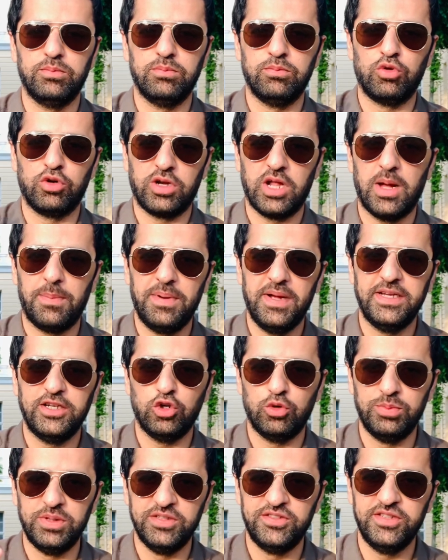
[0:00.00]
मोटापा है
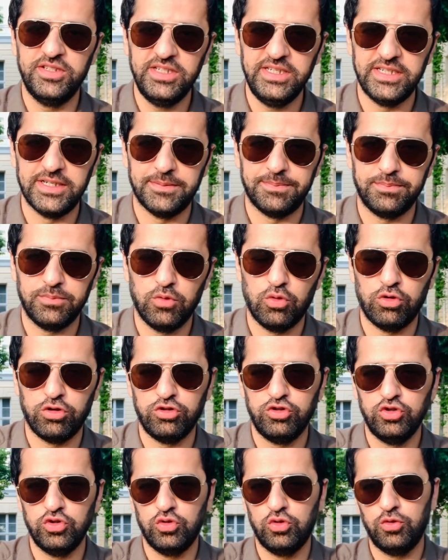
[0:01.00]
ओबेसिटी है और
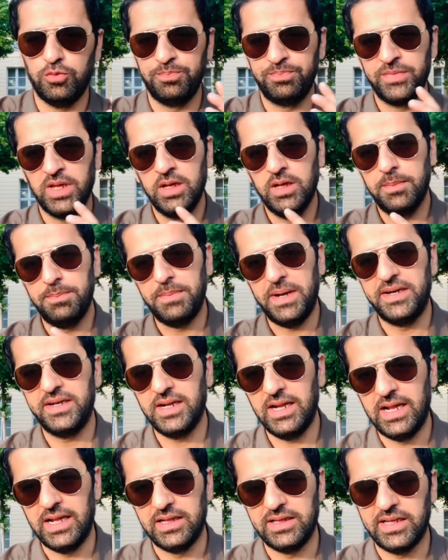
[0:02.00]
जो मेंटल
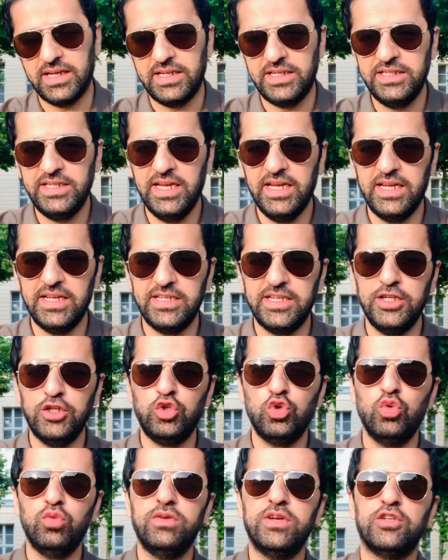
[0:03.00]
हेल्थ है ये इनकी
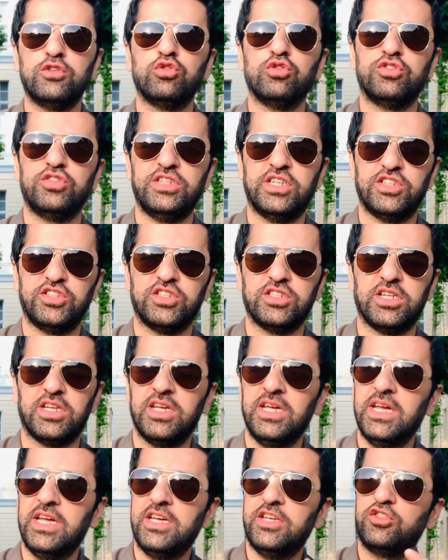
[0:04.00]
टू वे एसोसिएशन है
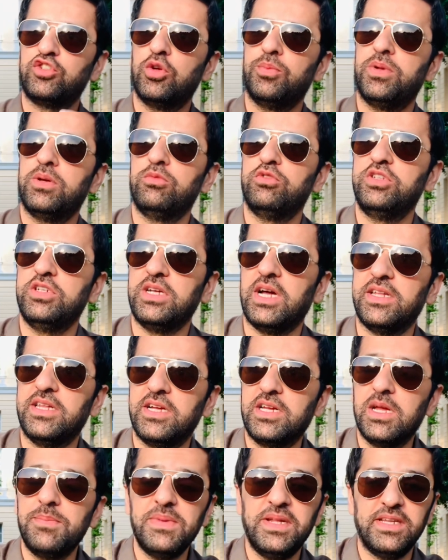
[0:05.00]
इसके ऊपर मुझे याद आ
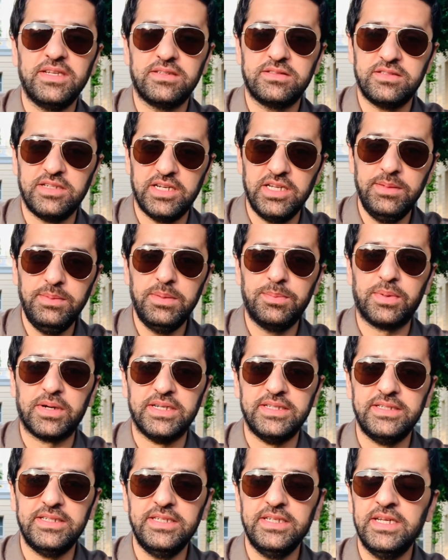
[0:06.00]
गया मैंने एक स्टडी भी
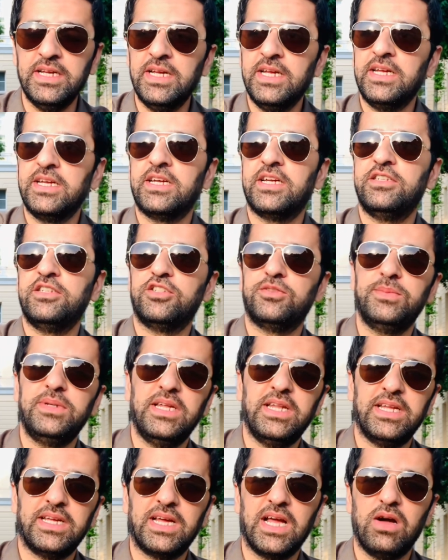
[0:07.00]
पढ़ी थी कि जिसमें ये
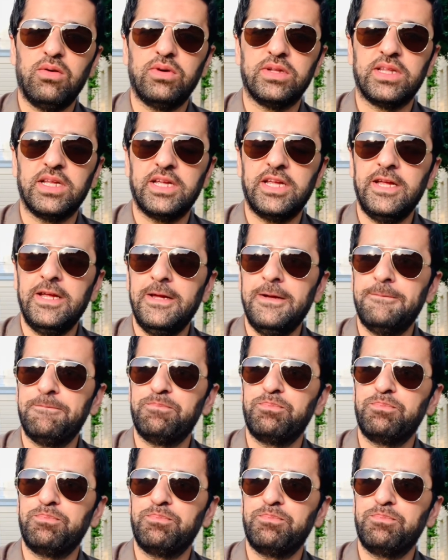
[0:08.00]
लिखा हुआ था कि